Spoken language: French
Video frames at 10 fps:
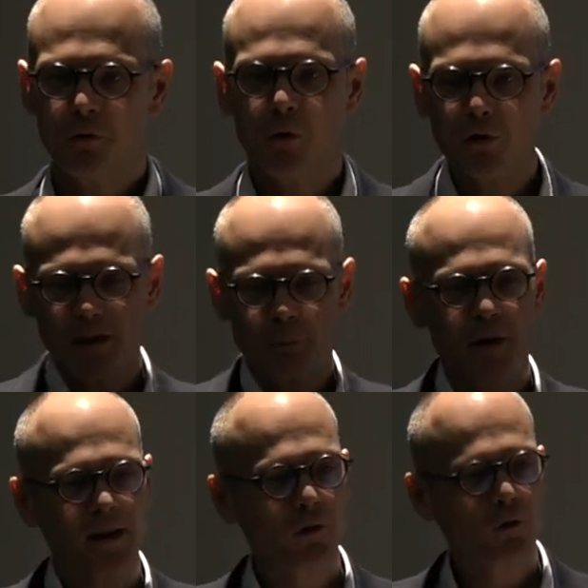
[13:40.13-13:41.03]
On ne retire
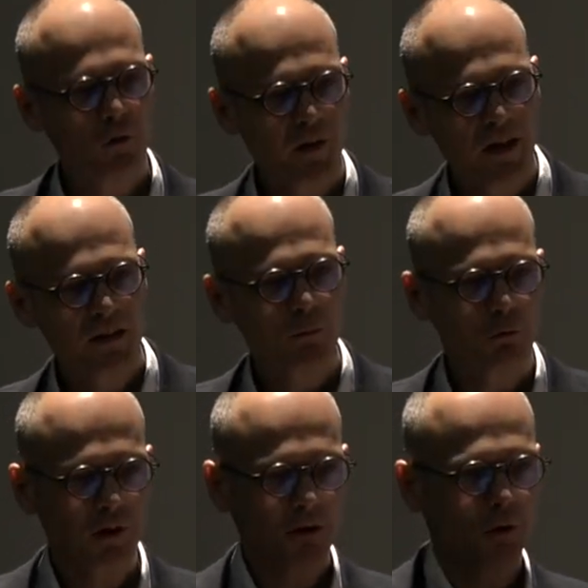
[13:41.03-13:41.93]
pas quelque chose à quelqu'un
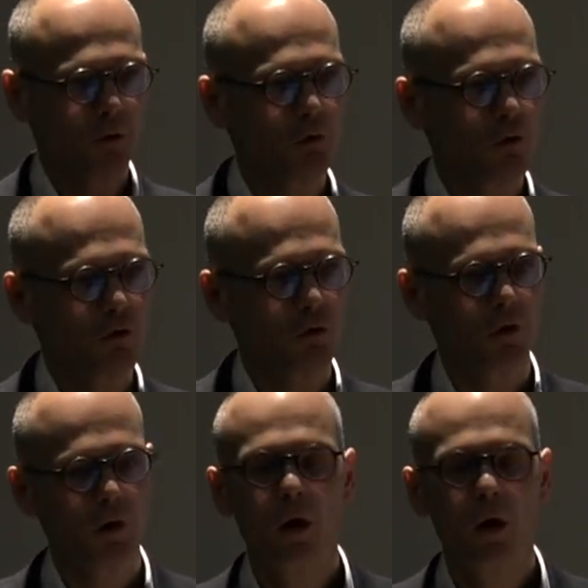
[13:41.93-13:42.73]
pour dire de faire autre chose.